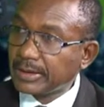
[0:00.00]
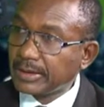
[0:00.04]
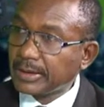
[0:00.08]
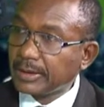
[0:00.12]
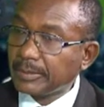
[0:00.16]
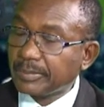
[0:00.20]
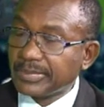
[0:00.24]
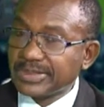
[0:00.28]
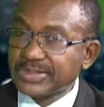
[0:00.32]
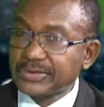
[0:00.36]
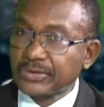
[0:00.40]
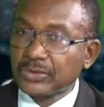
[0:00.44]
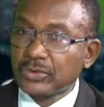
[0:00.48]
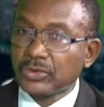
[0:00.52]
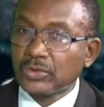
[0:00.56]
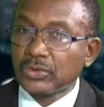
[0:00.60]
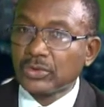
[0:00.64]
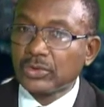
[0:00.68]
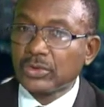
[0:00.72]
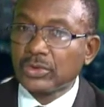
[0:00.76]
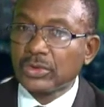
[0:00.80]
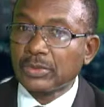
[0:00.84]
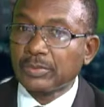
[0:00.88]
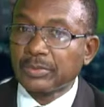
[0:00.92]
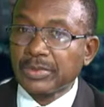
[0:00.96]
Parce que,
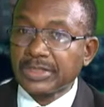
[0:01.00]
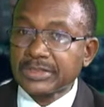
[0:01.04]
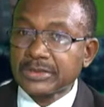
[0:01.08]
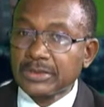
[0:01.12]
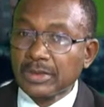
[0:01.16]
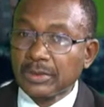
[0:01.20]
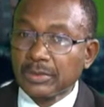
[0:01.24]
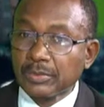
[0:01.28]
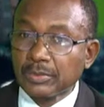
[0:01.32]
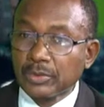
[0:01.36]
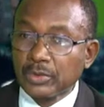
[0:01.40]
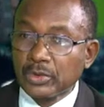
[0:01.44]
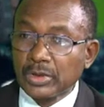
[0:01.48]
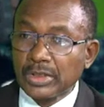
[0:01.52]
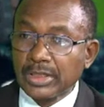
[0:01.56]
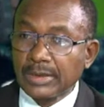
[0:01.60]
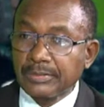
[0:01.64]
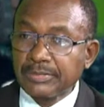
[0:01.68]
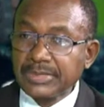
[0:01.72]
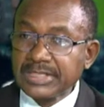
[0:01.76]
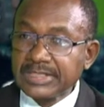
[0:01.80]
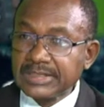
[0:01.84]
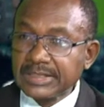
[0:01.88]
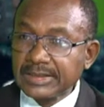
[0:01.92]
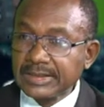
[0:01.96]
le, par exemple, la
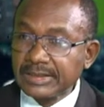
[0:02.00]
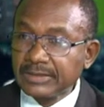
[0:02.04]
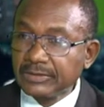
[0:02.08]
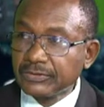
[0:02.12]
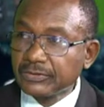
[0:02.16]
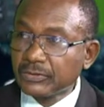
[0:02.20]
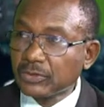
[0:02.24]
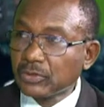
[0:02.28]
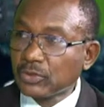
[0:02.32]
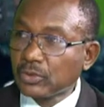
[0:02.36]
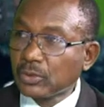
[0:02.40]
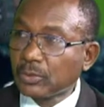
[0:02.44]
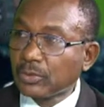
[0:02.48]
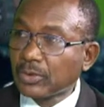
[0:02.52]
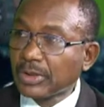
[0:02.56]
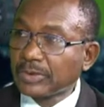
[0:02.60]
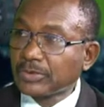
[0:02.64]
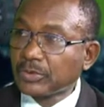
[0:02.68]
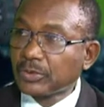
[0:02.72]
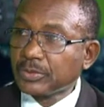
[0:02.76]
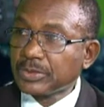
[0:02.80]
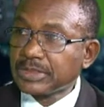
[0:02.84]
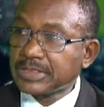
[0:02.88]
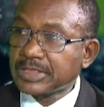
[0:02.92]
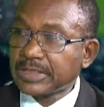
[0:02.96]
mise à niveau, le programme de
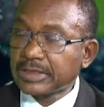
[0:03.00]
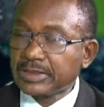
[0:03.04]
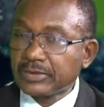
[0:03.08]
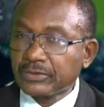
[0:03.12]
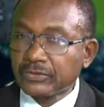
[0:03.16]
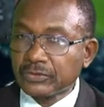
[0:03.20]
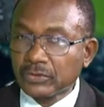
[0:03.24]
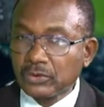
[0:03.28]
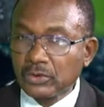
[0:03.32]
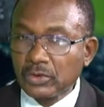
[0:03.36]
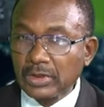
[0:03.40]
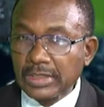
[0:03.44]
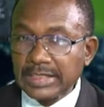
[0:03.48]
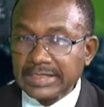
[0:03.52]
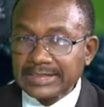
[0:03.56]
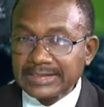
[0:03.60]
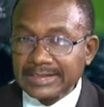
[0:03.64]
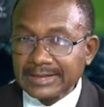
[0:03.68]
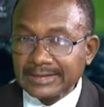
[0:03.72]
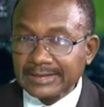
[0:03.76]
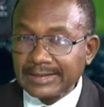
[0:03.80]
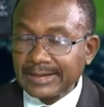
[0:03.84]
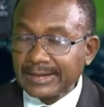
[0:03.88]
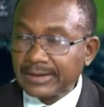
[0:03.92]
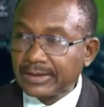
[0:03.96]
mise à niveau
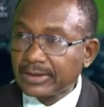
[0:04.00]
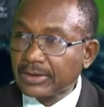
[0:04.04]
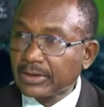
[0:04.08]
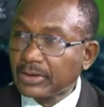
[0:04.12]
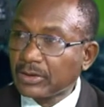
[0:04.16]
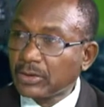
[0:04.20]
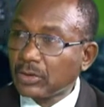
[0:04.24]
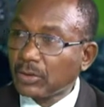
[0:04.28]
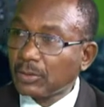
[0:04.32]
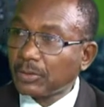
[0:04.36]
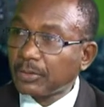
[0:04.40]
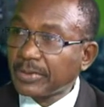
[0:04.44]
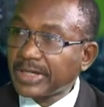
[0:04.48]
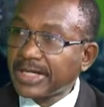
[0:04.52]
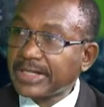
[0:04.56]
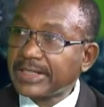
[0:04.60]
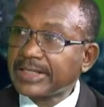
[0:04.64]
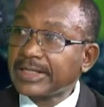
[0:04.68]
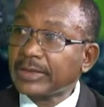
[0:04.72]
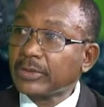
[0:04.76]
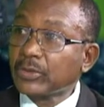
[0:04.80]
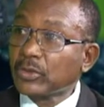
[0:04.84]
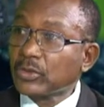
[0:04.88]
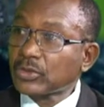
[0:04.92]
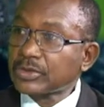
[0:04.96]
s'intègre auprès des
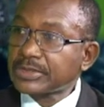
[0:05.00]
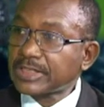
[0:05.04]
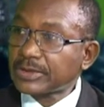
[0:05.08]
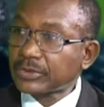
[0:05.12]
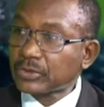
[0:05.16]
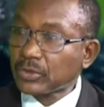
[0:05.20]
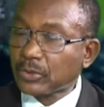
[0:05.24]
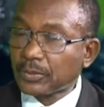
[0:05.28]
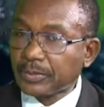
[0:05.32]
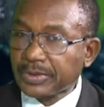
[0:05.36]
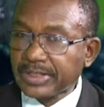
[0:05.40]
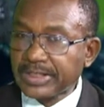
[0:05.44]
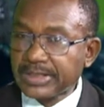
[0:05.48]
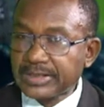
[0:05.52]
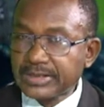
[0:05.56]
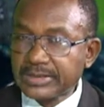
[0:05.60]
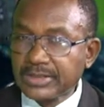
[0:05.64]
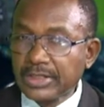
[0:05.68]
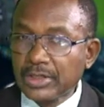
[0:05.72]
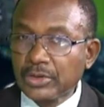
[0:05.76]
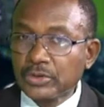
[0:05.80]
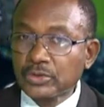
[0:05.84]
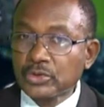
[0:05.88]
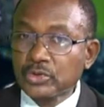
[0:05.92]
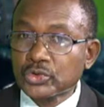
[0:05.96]
grosses entreprises,
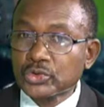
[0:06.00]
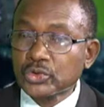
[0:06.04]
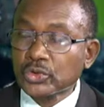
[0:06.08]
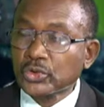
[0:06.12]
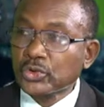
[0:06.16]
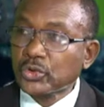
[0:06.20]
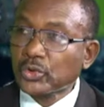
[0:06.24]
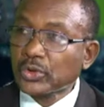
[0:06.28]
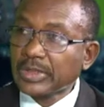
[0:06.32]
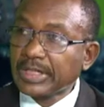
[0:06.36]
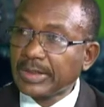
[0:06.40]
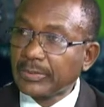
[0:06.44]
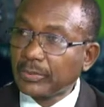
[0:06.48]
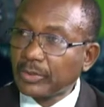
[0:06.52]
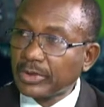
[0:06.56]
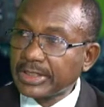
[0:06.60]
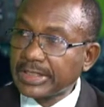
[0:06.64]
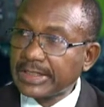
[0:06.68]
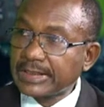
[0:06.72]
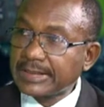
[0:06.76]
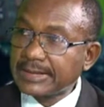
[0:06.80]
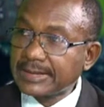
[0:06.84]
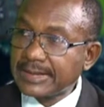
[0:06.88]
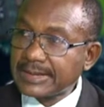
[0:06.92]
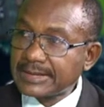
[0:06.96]
de ceux qui ont les moyens
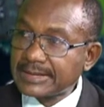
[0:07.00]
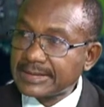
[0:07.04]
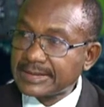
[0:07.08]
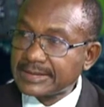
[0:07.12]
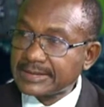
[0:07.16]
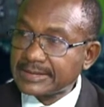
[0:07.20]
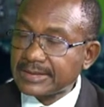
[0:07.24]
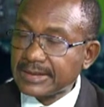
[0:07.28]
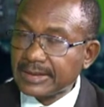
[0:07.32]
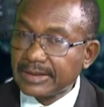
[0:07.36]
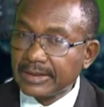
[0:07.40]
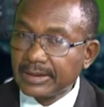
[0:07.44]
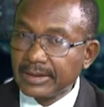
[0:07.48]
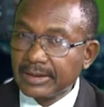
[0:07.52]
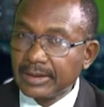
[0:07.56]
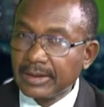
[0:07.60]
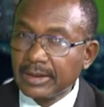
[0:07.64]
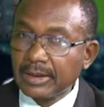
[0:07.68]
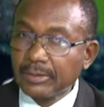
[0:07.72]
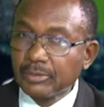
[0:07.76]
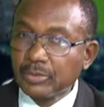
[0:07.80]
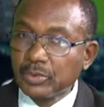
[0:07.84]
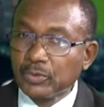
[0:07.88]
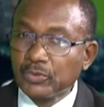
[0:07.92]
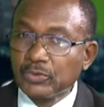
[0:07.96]
nécessaires
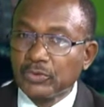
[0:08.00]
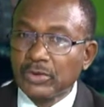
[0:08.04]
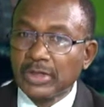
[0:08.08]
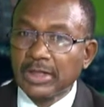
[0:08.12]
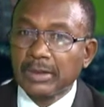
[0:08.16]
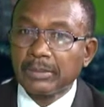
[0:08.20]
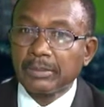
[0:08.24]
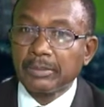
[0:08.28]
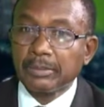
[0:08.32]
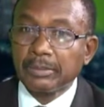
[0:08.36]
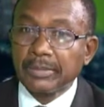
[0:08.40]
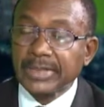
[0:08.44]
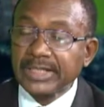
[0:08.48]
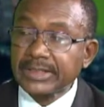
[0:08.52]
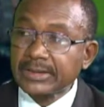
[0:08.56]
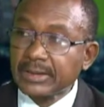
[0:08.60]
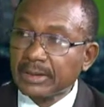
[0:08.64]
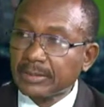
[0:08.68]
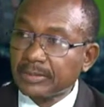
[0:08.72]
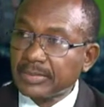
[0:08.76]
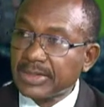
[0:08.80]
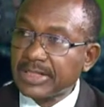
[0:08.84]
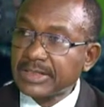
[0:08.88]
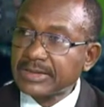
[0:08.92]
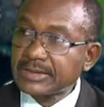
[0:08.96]
pour pouvoir mettre en
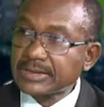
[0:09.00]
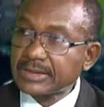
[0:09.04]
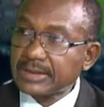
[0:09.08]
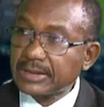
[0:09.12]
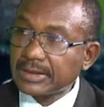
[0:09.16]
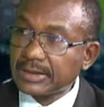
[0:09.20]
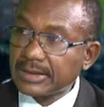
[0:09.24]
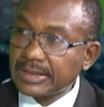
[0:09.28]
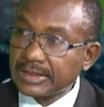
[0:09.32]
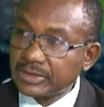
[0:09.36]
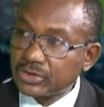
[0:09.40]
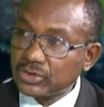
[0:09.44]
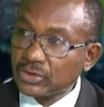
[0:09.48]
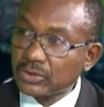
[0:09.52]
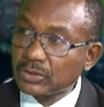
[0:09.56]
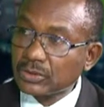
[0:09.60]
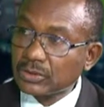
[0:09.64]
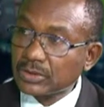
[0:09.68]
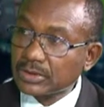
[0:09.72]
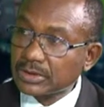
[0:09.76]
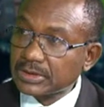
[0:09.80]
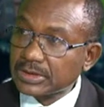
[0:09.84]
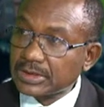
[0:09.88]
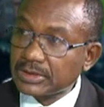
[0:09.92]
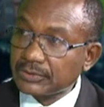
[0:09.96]
place les gens
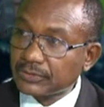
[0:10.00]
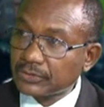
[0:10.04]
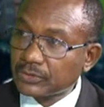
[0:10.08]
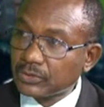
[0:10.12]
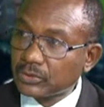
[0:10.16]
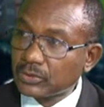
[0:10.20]
qu'il faut.